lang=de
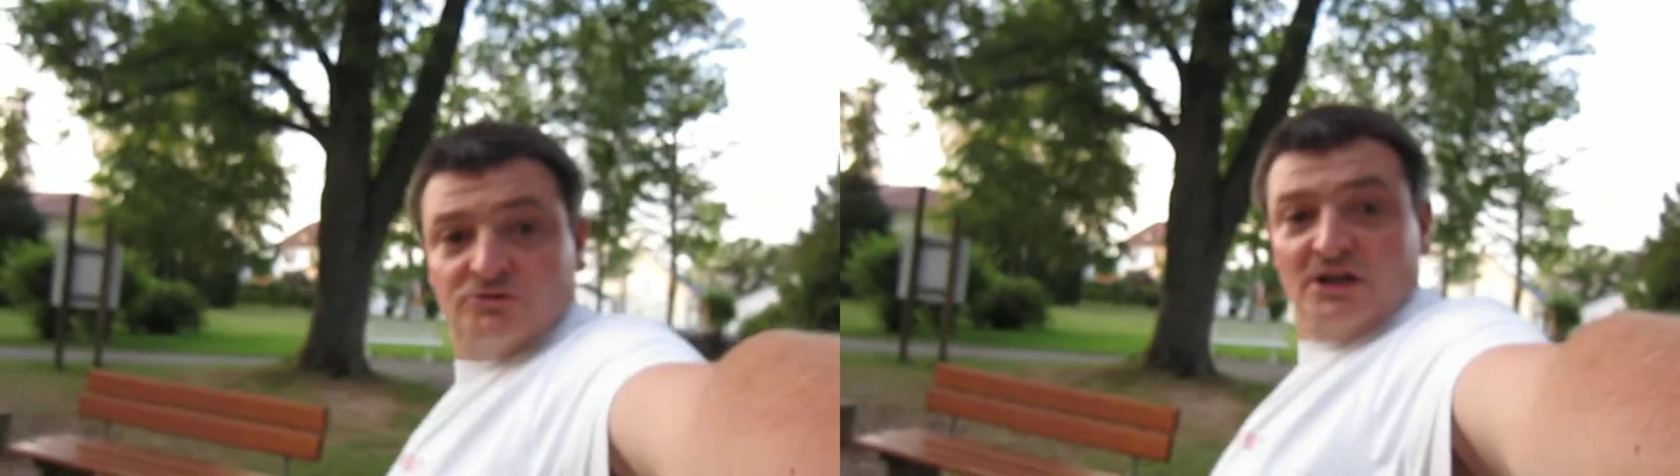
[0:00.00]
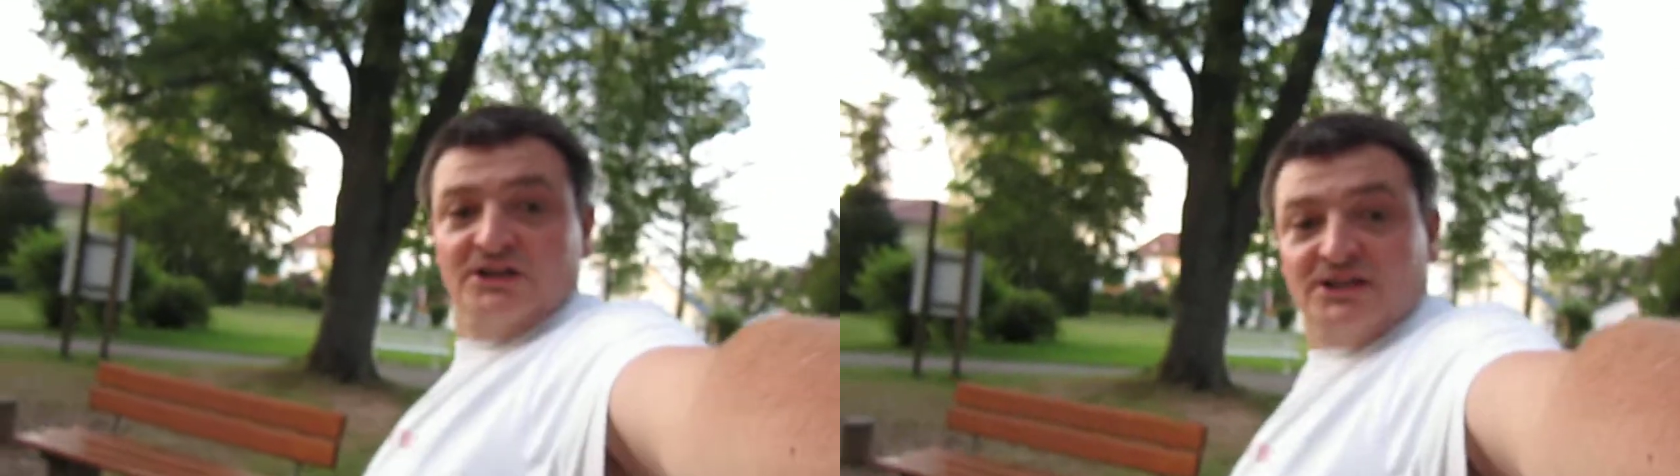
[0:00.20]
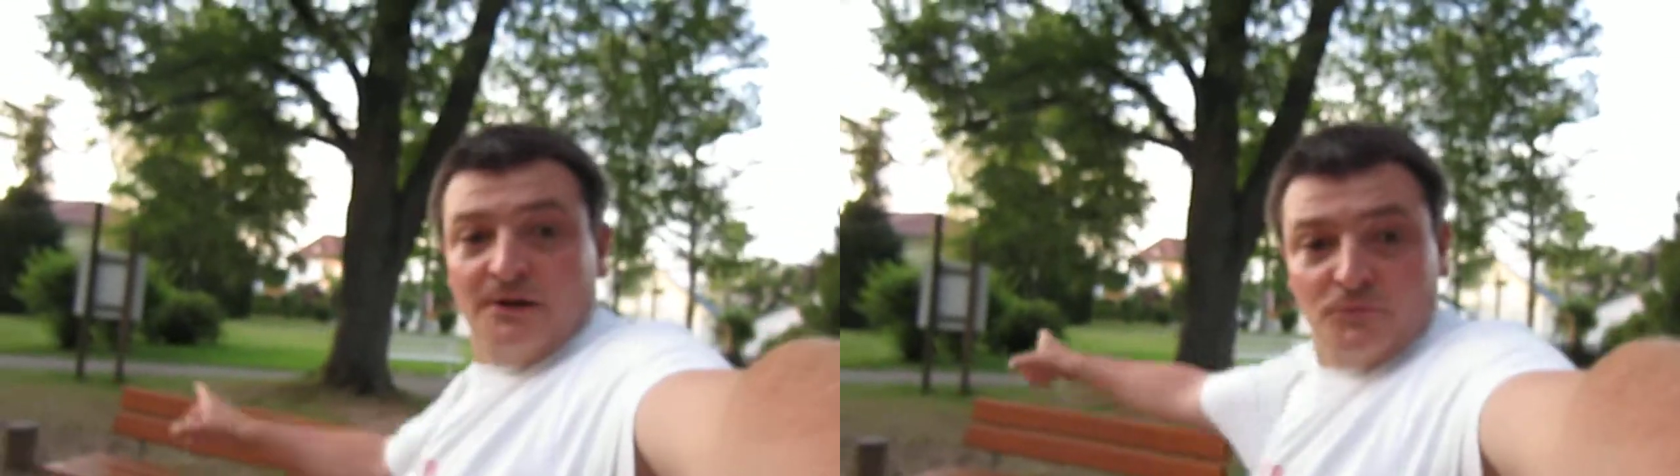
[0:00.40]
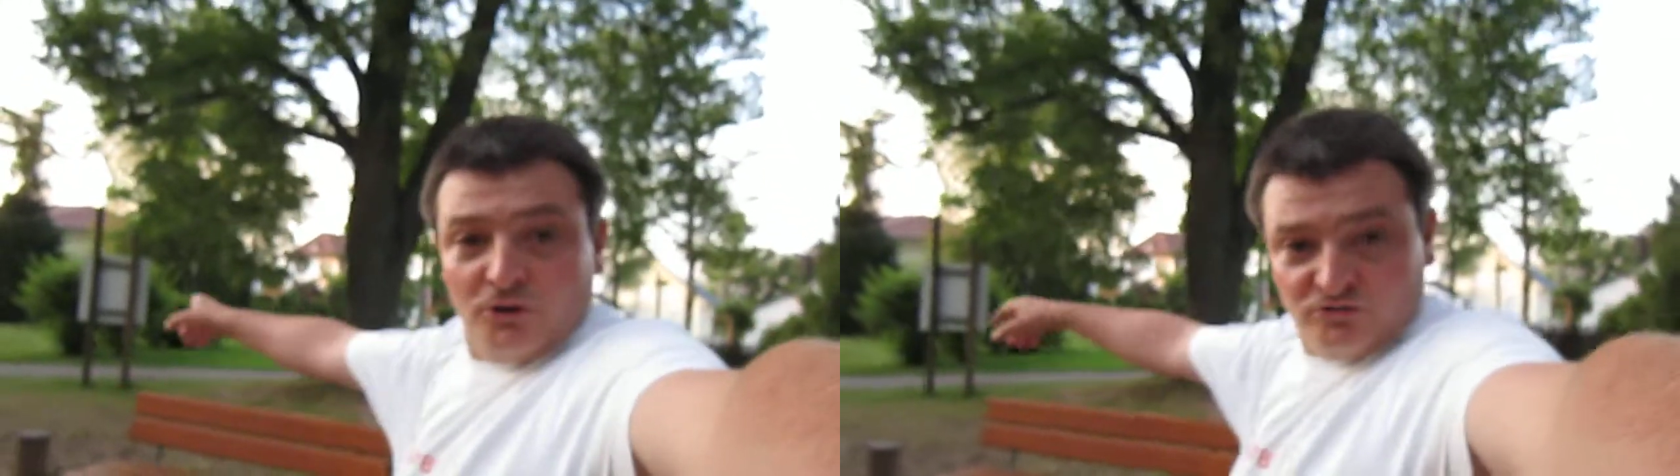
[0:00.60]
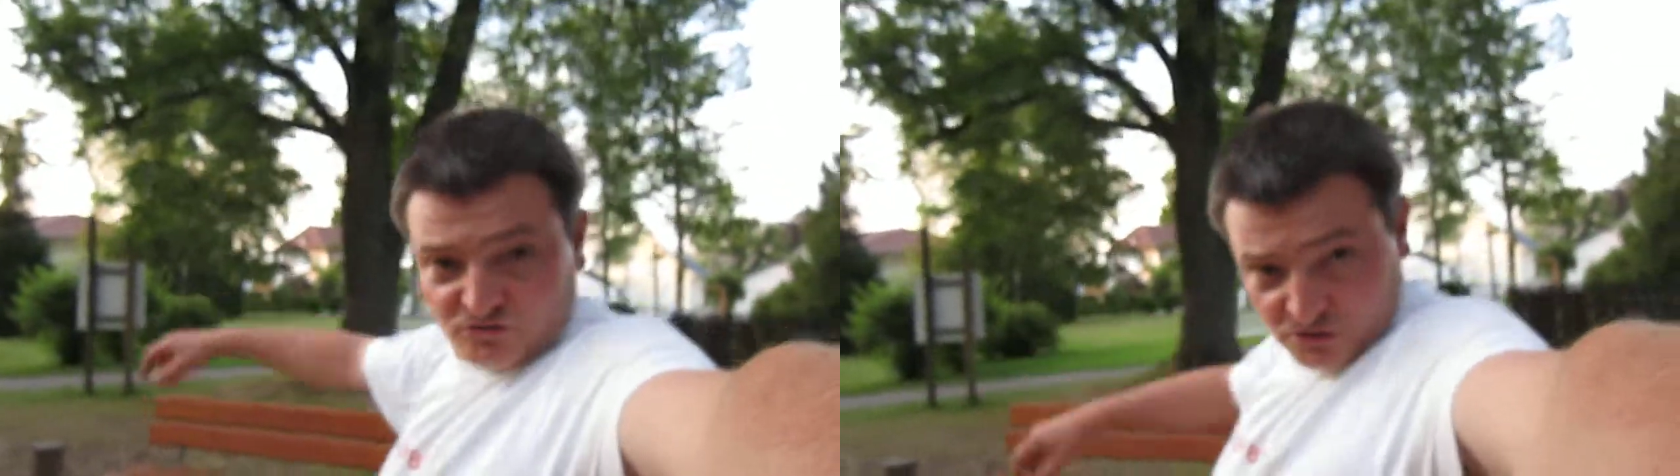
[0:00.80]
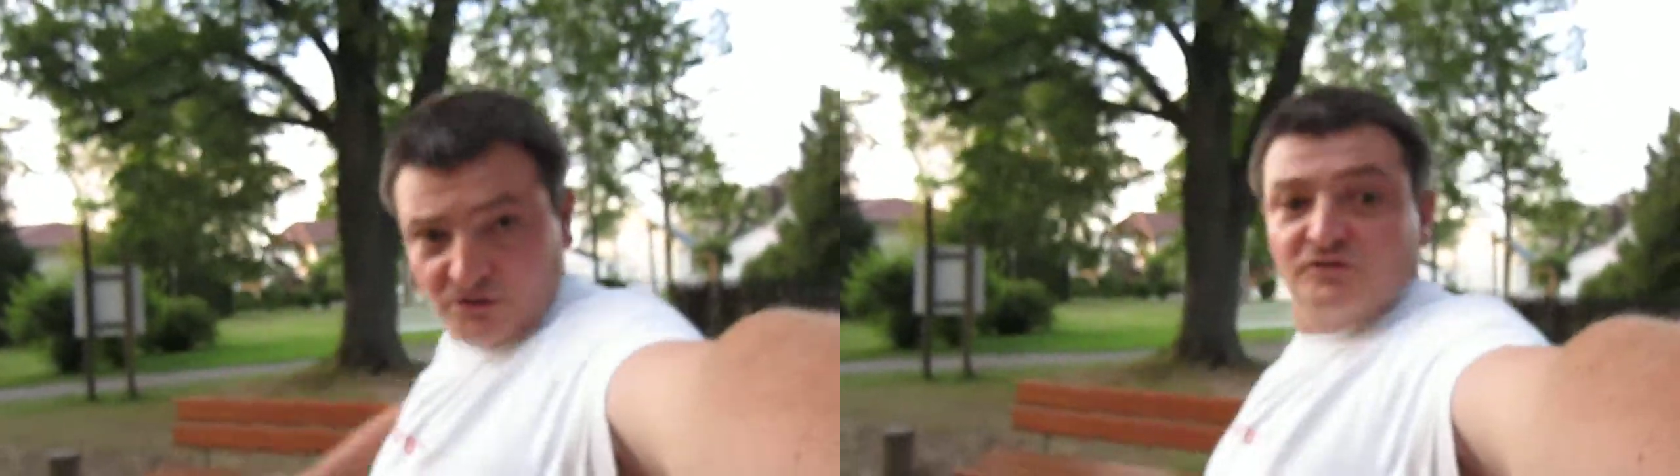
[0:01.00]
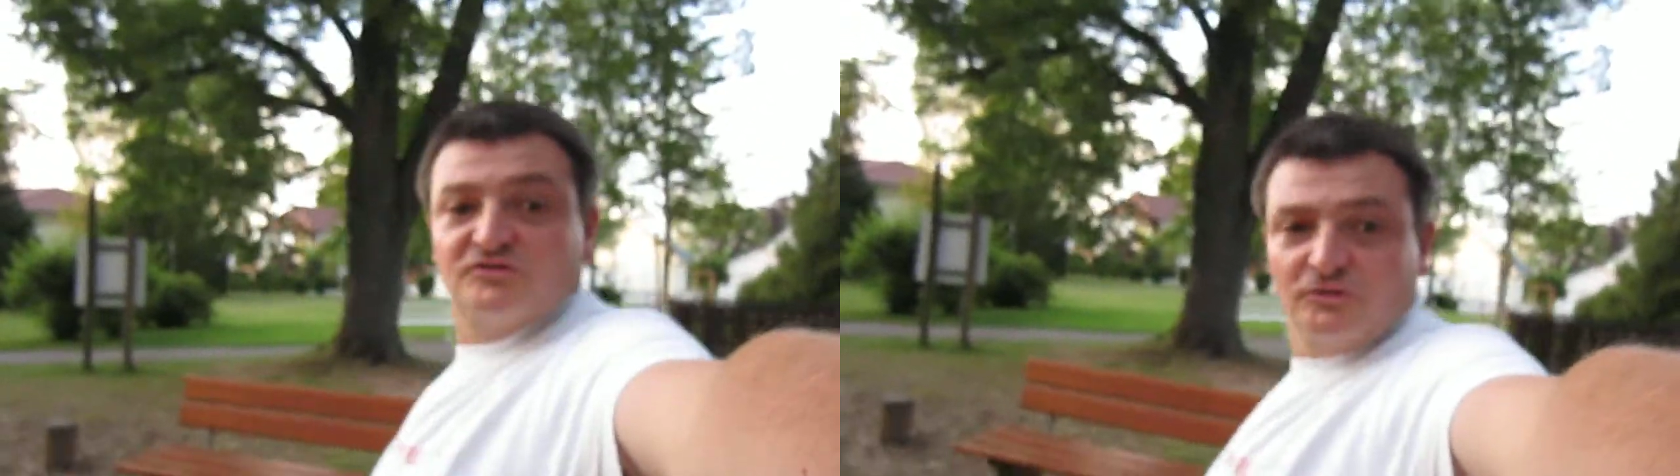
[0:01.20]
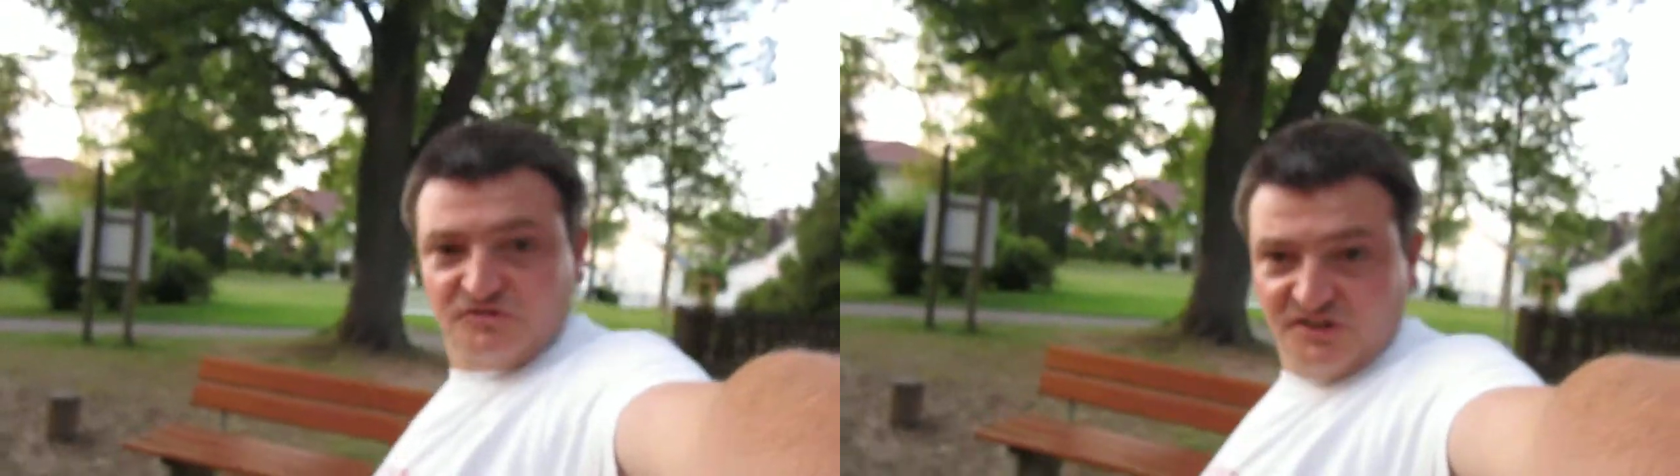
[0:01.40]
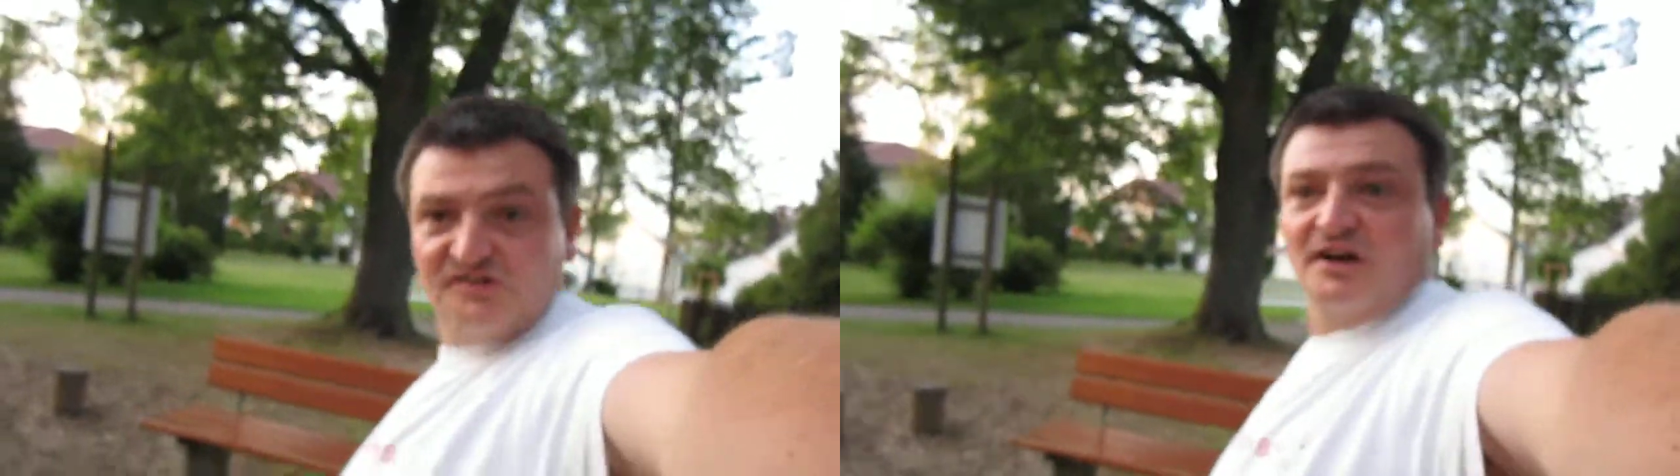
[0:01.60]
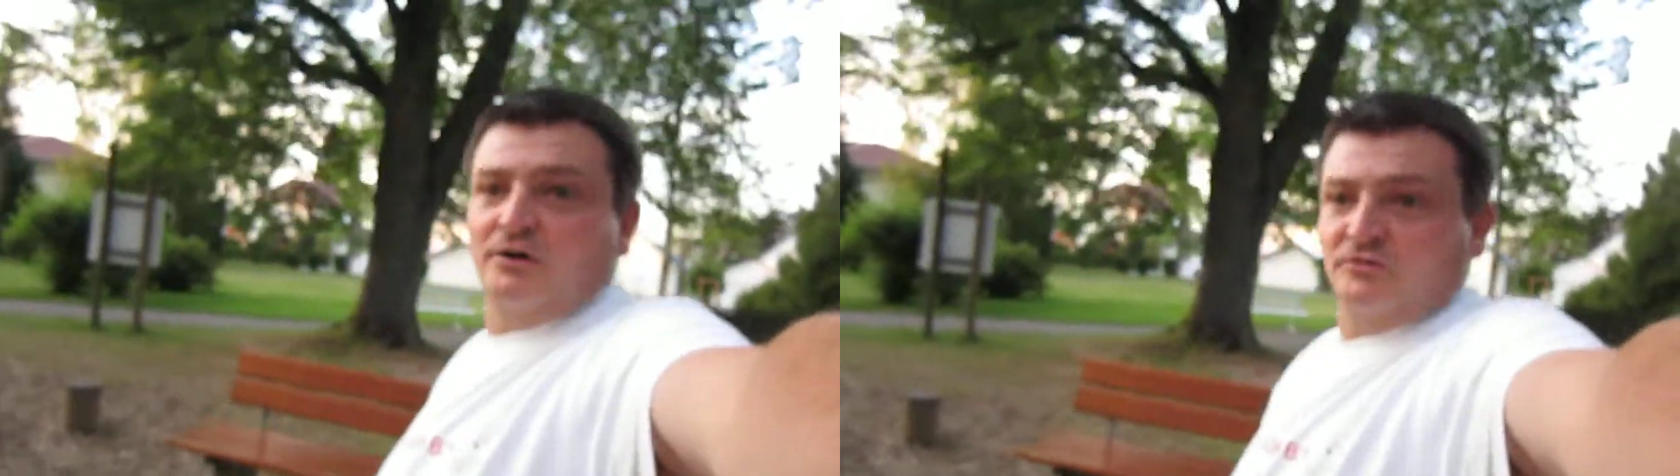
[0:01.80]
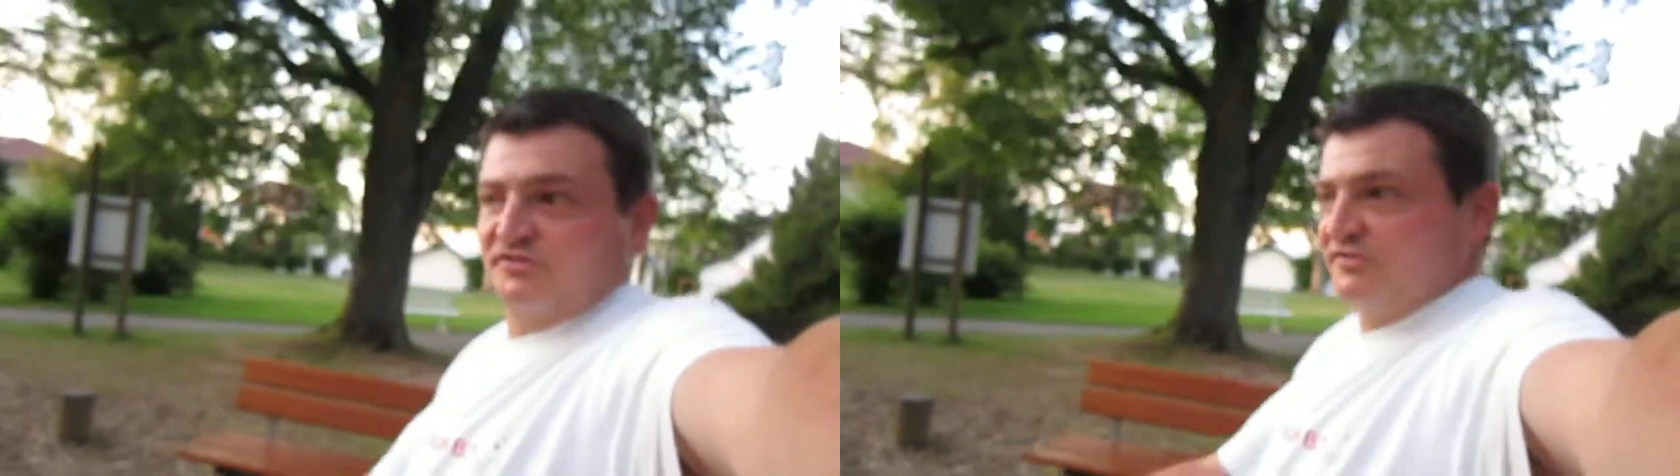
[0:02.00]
denn ich habe noch ein Stück, so sieht's aus.